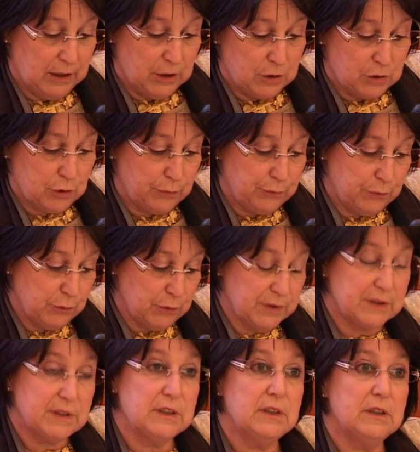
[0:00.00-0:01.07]
Ce fut
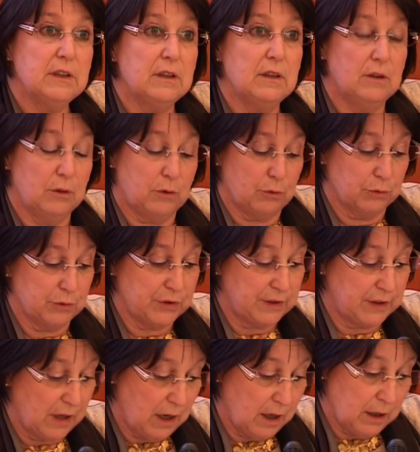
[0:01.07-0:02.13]
aussi le
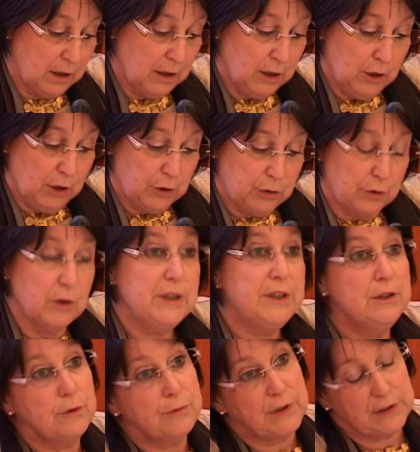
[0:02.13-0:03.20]
constat que
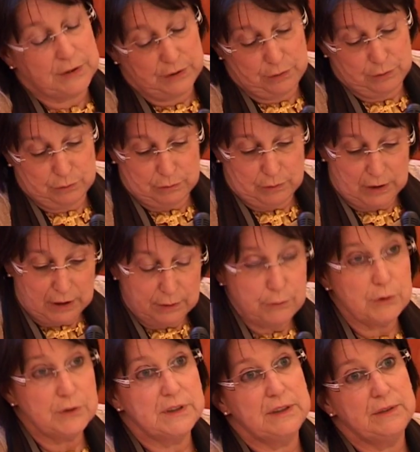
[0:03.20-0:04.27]
l'innovation,
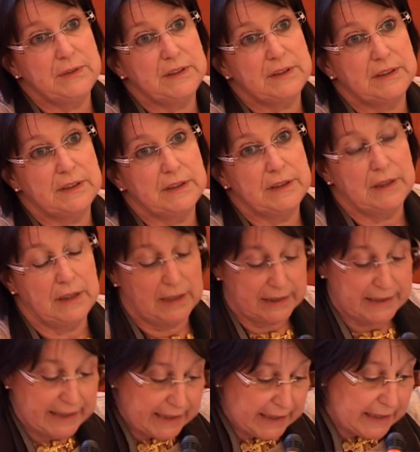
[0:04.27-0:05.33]
l'inventivité, la
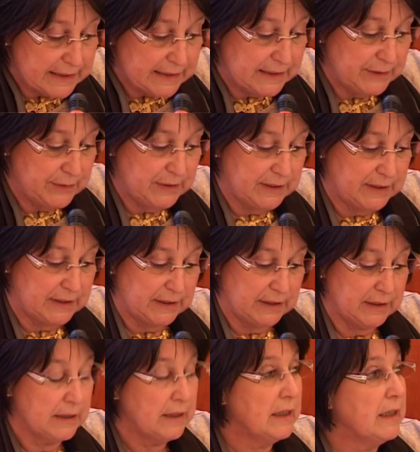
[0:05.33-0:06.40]

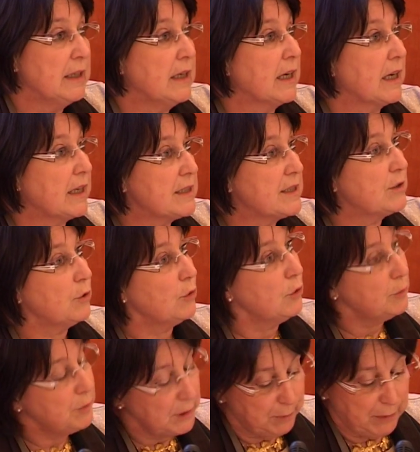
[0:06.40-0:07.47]
créativité restent
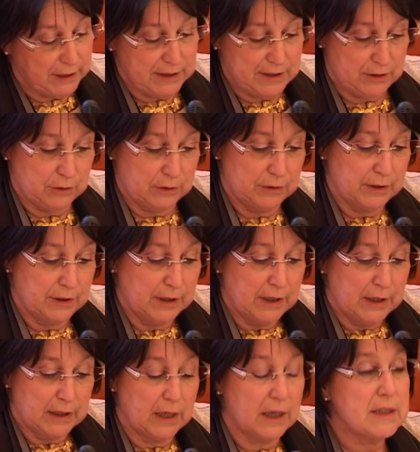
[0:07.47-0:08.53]
omniprésentes
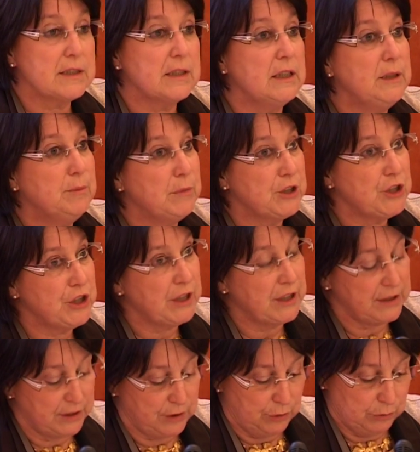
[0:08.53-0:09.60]
grâce à
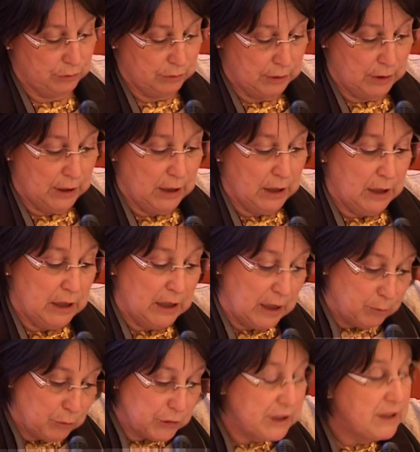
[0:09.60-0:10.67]
l'imagination,
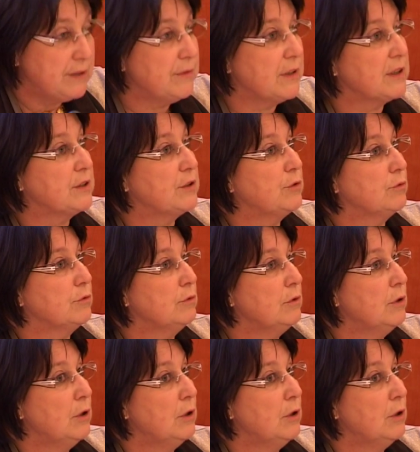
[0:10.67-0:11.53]
la motivation,